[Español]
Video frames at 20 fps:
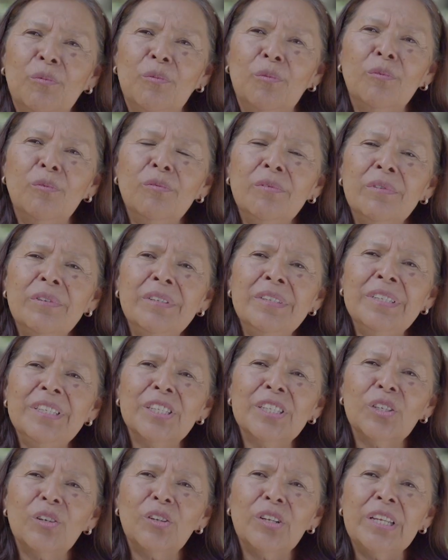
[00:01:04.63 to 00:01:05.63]
un
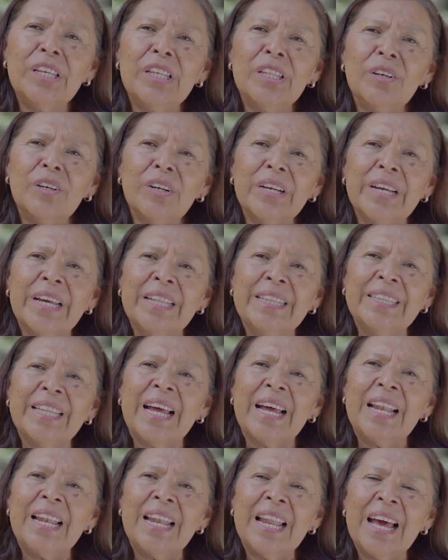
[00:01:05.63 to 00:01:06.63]
sonido que
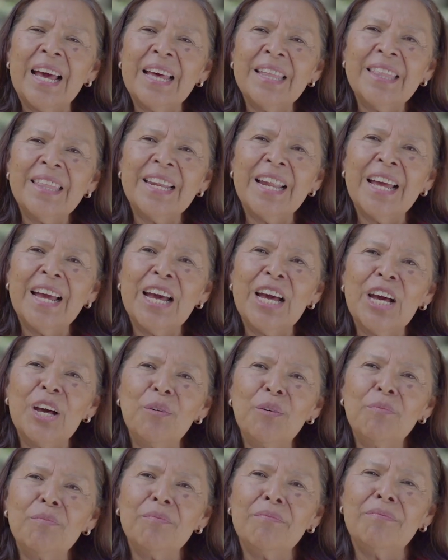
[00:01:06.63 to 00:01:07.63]

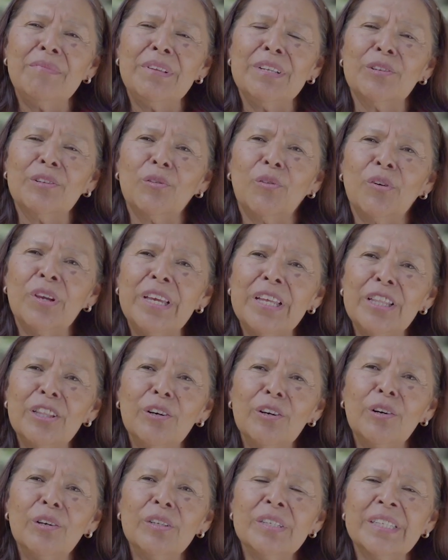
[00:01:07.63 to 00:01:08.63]
taladra mis
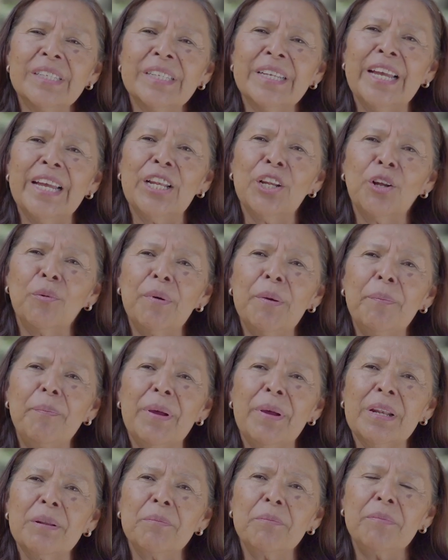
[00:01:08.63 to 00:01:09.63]
oídos, que no me
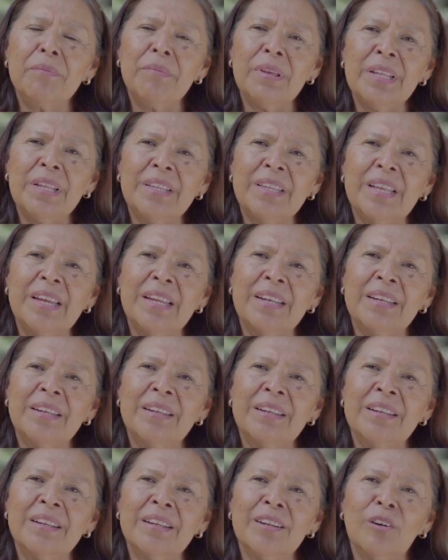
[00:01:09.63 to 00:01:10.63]

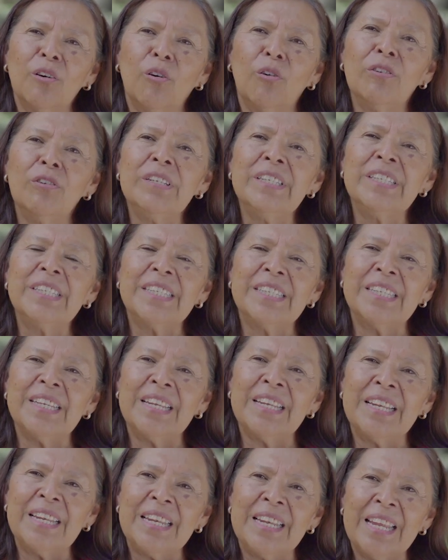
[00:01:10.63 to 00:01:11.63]
permiten
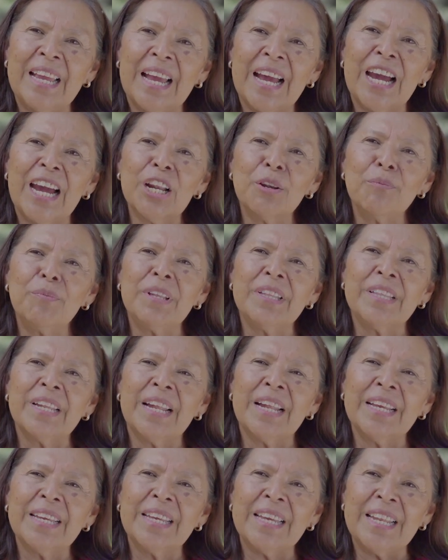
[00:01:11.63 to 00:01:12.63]
conciliar mi
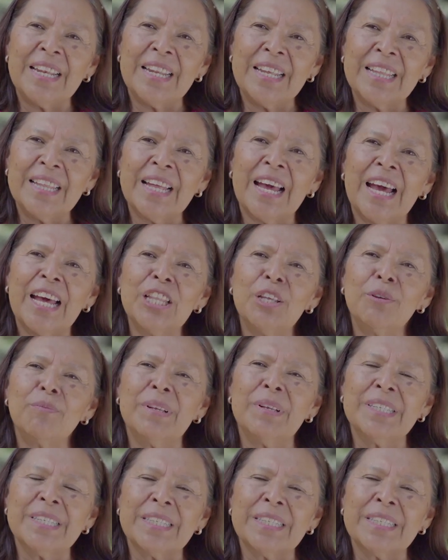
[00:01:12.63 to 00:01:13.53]
tranquilidad y mi